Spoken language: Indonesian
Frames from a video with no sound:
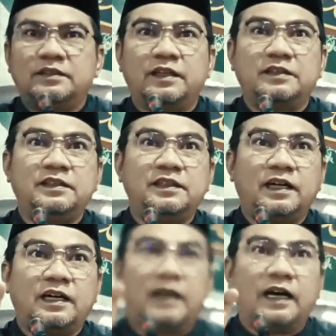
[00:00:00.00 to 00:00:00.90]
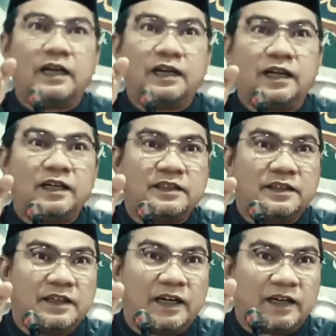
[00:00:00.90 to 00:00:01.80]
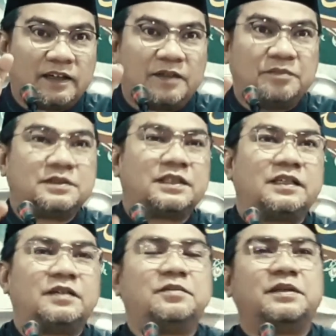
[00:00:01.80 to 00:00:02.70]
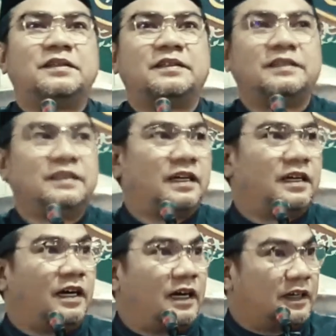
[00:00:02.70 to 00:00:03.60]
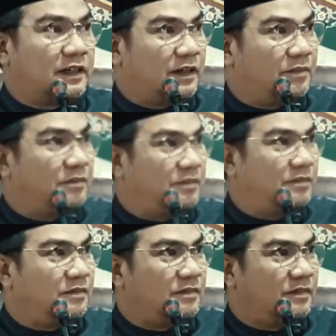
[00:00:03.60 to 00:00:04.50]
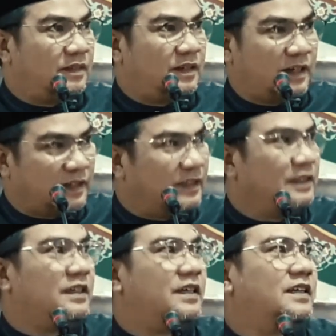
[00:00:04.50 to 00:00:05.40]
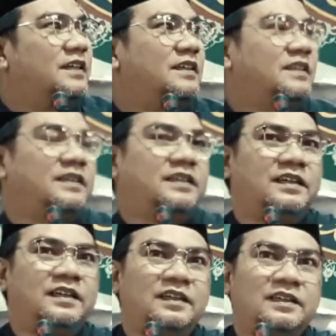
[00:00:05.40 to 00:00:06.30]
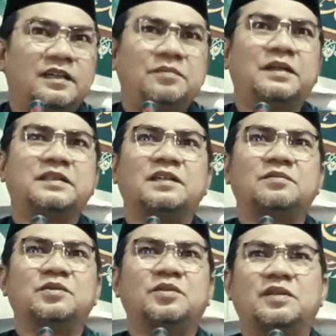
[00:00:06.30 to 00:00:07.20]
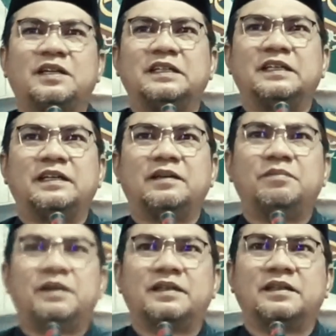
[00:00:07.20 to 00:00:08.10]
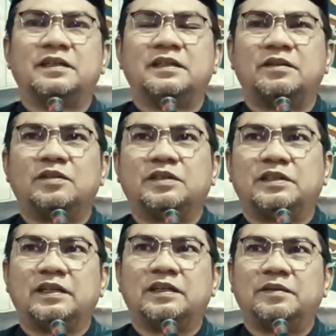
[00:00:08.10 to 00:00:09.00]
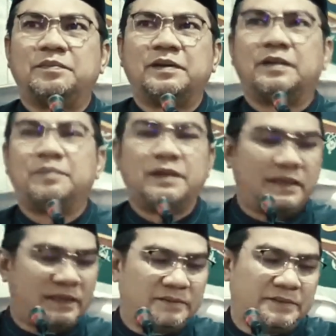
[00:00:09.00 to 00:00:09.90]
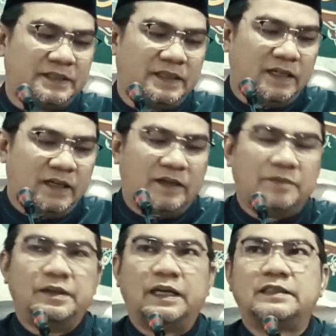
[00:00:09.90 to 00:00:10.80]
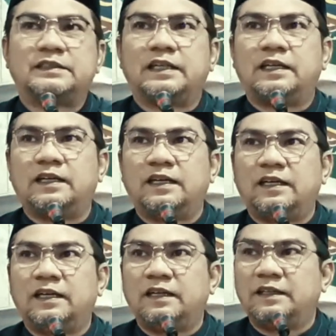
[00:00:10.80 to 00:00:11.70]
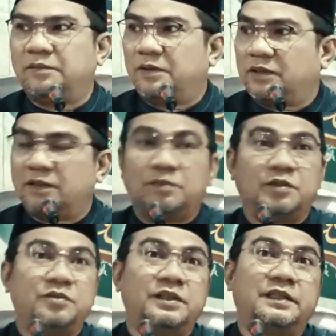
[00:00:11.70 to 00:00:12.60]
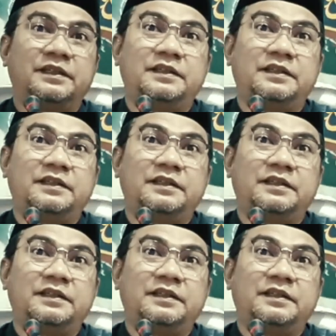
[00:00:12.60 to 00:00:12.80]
Jadi yang halal jadi haram sekarang pak. Yang haram ah, jadi halal. Kan banyak bu orang digerebek di hotel apa paling biasalah nama orang berduit.